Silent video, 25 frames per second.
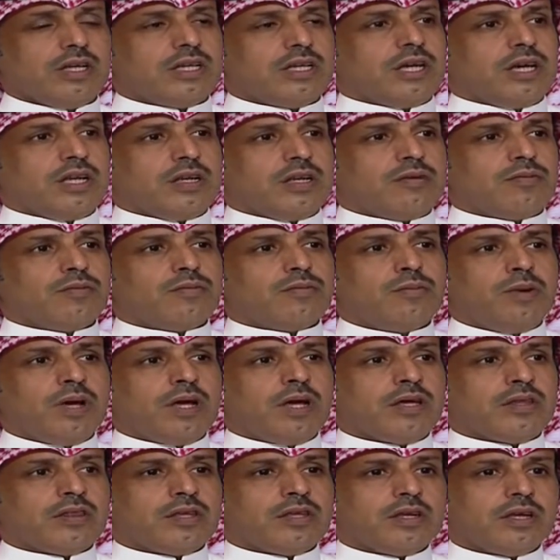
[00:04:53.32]
يعني
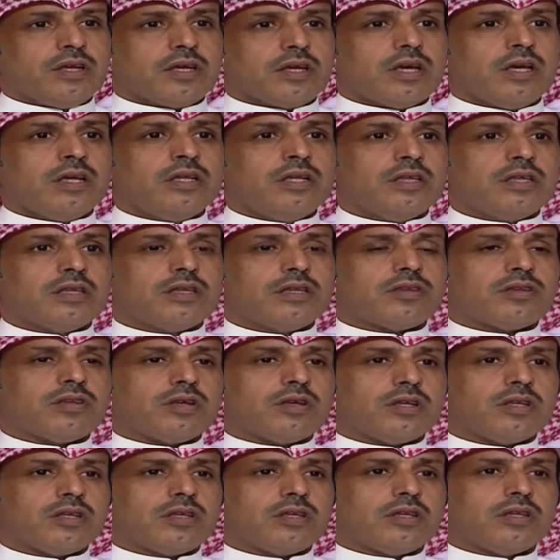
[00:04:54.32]
بحيث انك انت
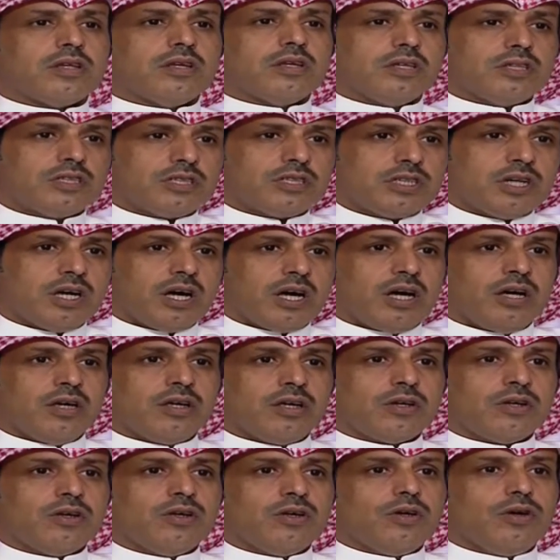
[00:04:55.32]
صرت
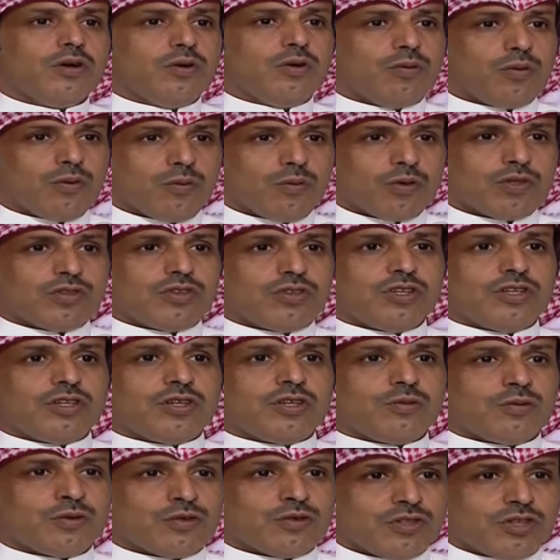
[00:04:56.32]
الشاعر
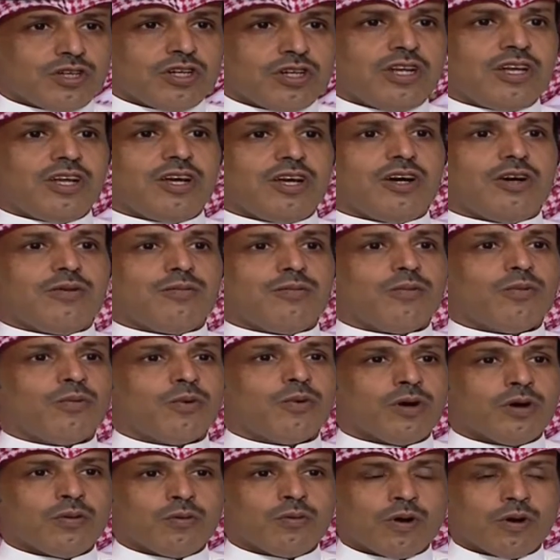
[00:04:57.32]
والوزير وزير الاعلام
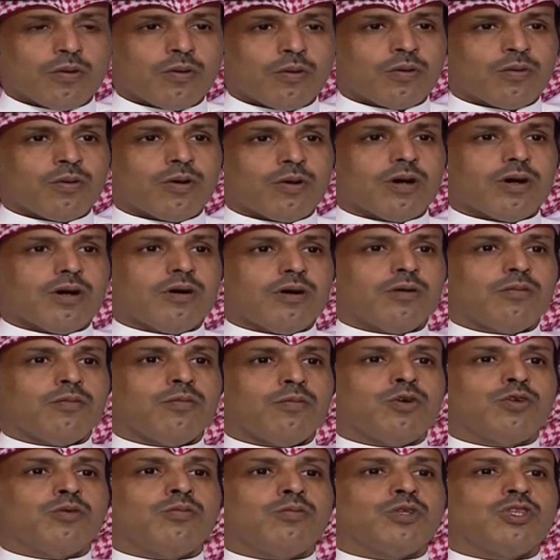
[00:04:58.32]

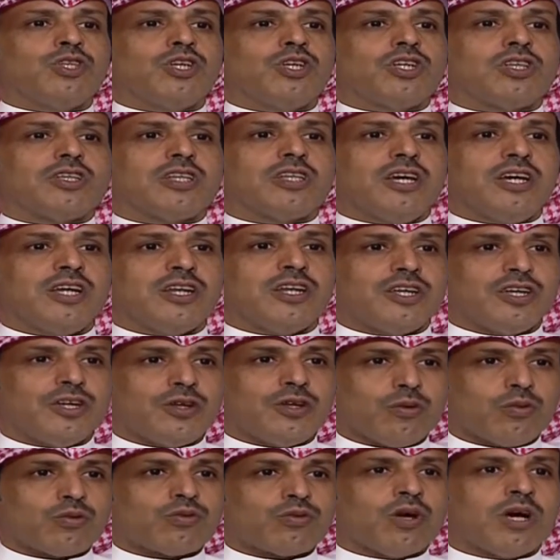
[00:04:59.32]
ومدير
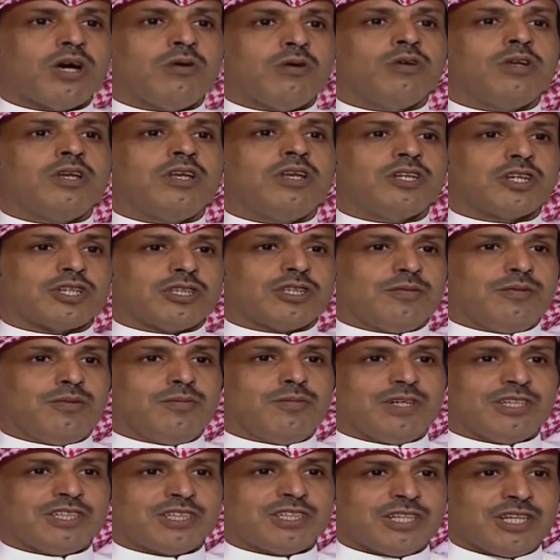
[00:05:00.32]
التحرير واللي يكتب
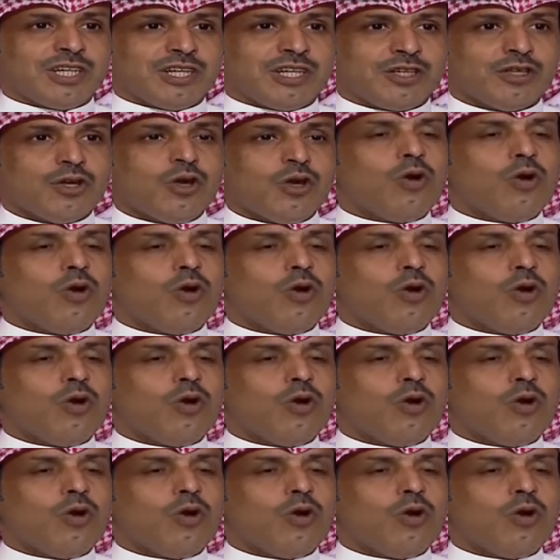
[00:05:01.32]
المانشيت